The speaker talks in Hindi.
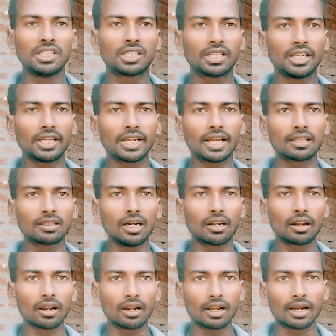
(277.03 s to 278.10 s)
इसी के अंदर
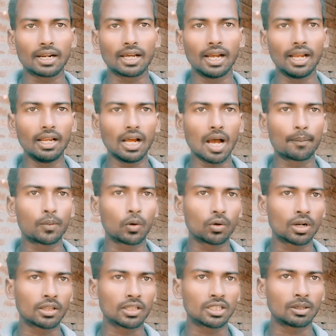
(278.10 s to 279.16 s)
ट्रिक लगाना है
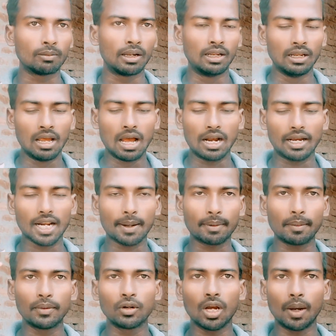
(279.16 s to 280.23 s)
अपलोड करते समय अगर
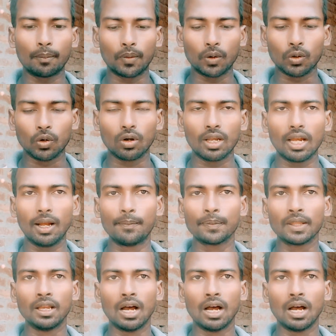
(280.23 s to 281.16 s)
आपका वीडियो अपलोड हो गया